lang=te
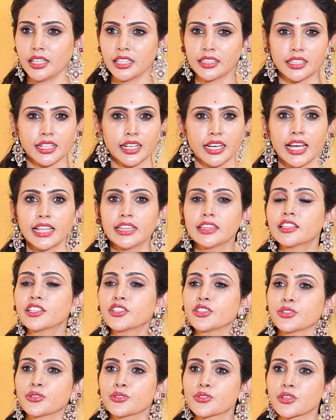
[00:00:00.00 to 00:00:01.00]
ఏదైనా హెల్త్
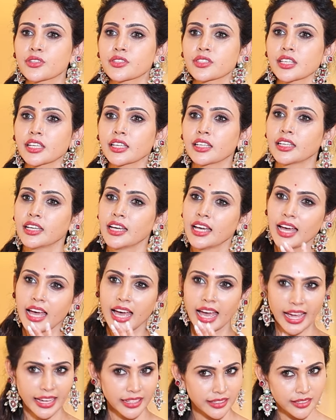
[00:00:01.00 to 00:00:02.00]
ఇష్యూస్ వస్తాయి
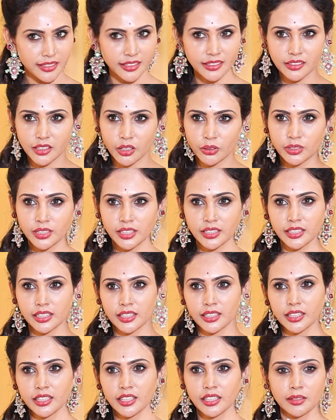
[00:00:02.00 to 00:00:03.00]
యాక్సిడెంట్ అవుతుంది
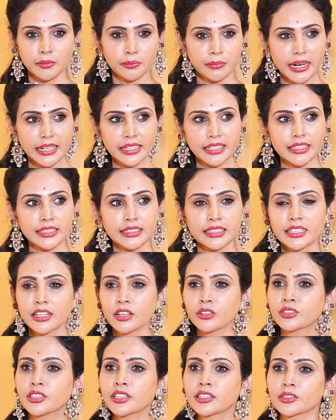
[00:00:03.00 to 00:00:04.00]
బెడ్
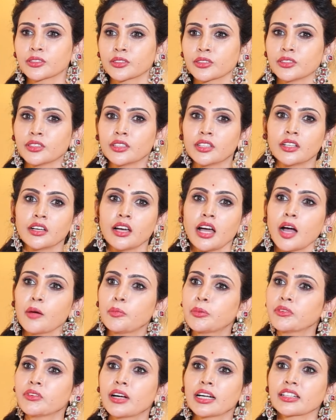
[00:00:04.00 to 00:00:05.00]
రిటర్న్ అవుతారు
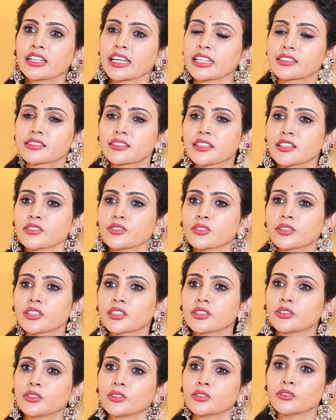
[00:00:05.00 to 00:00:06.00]
అప్పుడు వాళ్ళకి ఎక్సర్సైజ్
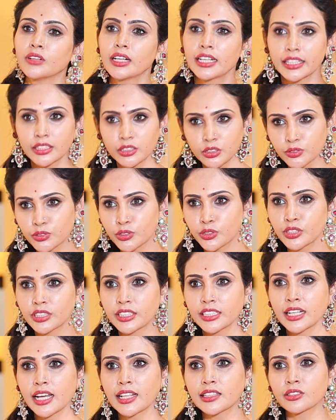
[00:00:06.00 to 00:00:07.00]
ఉండదు వాళ్ళు ఎక్కువ ఫుడ్
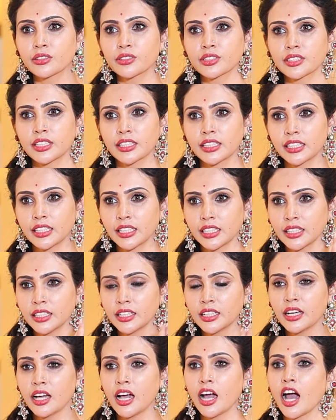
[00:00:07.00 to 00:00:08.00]
తినాల్సి వస్తుంది
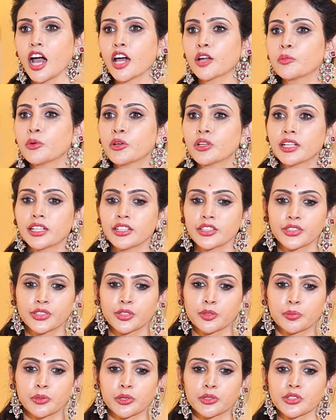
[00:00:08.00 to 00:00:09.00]
హార్మోనల్
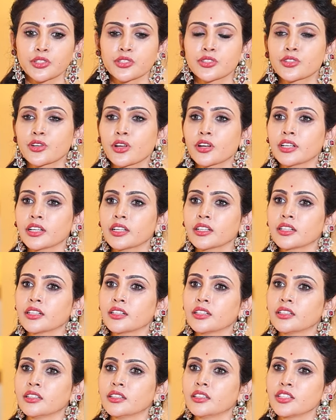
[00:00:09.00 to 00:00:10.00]
ఇష్యూ ప్రొజెస్ట్రాన్
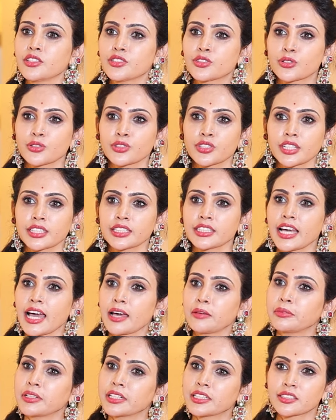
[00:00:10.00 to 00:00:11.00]
ఈస్ట్రోజన్
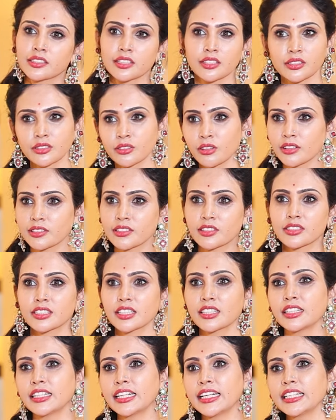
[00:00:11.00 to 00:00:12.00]
టాబ్లెట్స్ తీసుకోవాల్సి
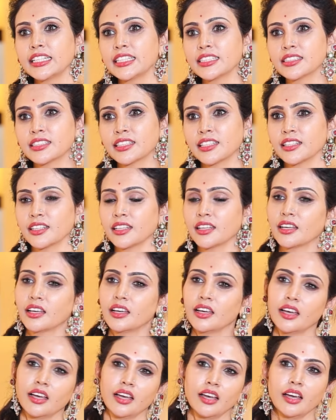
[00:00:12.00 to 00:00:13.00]
వస్తుంది లేడీస్కి
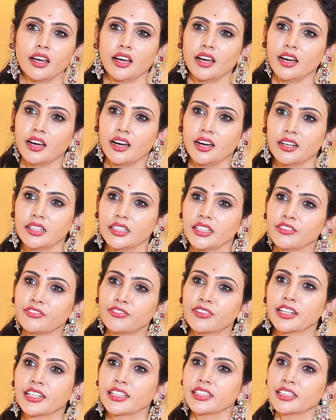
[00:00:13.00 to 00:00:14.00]

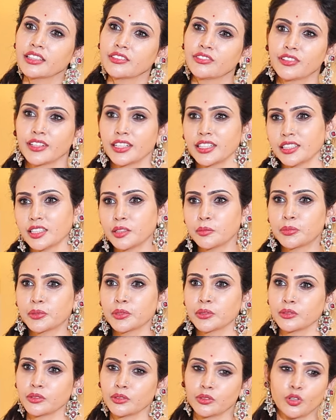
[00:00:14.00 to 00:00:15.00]
డిఫరెంట్ డిఫరెంట్
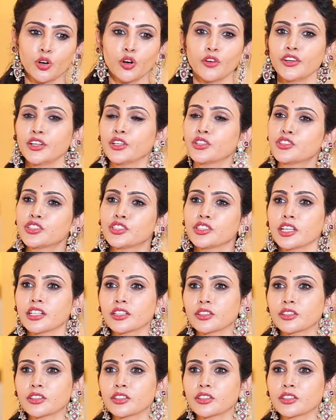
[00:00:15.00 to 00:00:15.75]
ఇప్పుడు కోవిడ్ వచ్చింది